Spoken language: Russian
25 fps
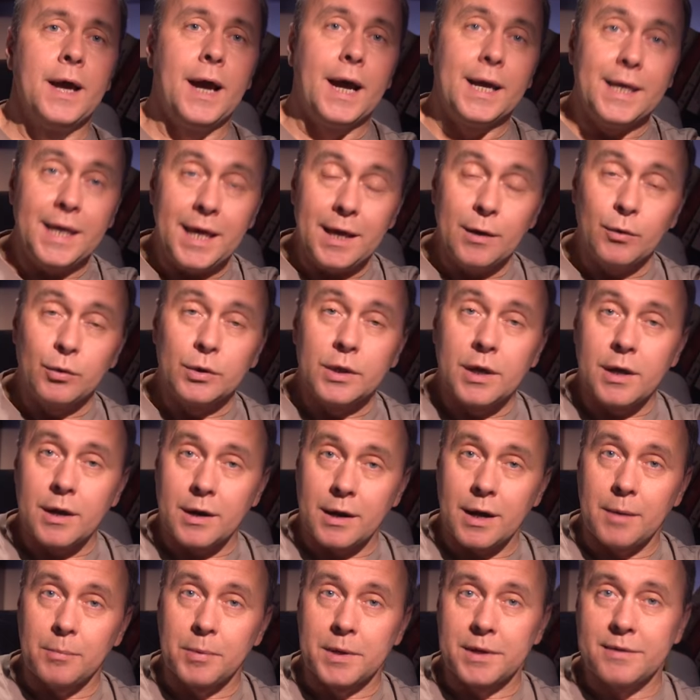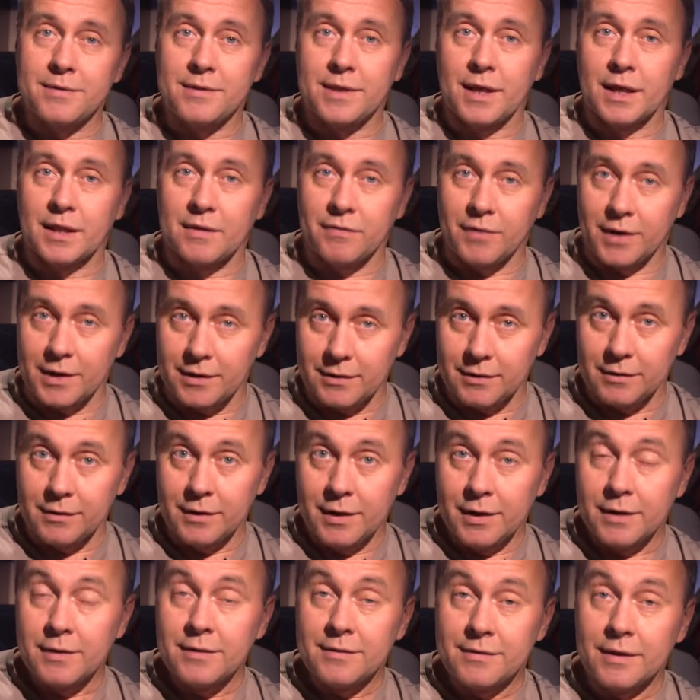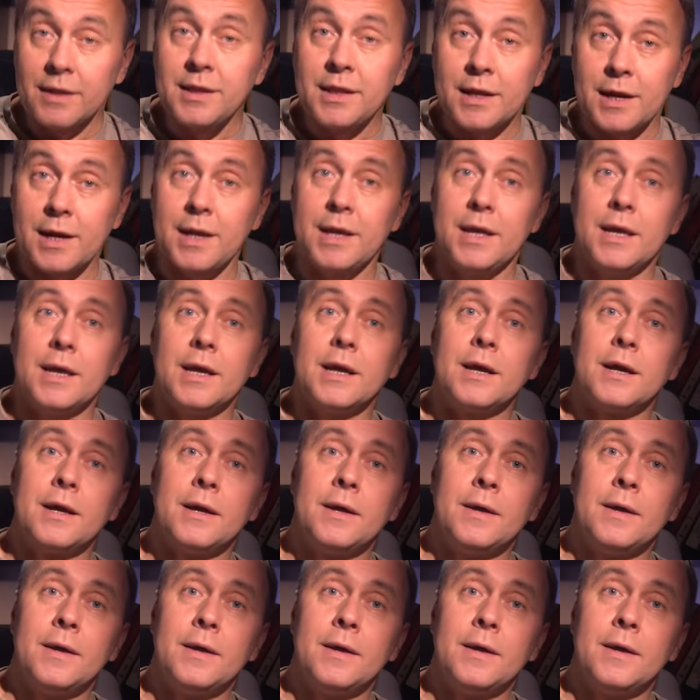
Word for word: А ей он храбрости отвалил за троих.